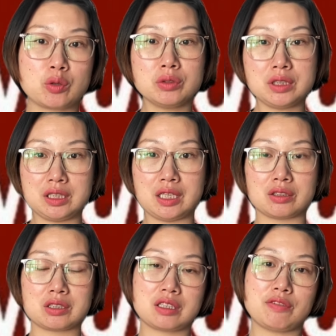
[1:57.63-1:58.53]
公立医疗
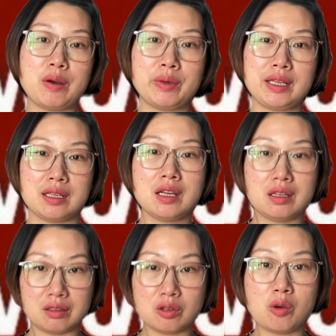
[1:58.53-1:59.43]
的这个范围内
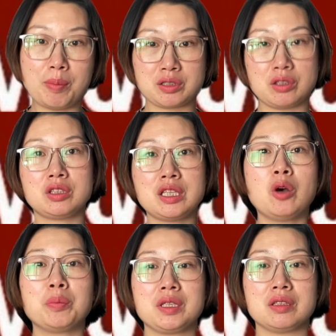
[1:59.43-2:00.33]
能够报销的
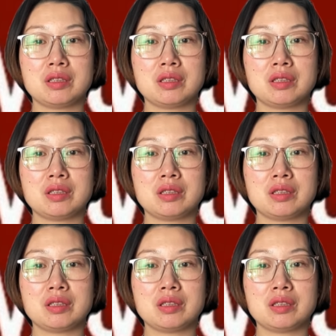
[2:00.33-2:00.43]
药品，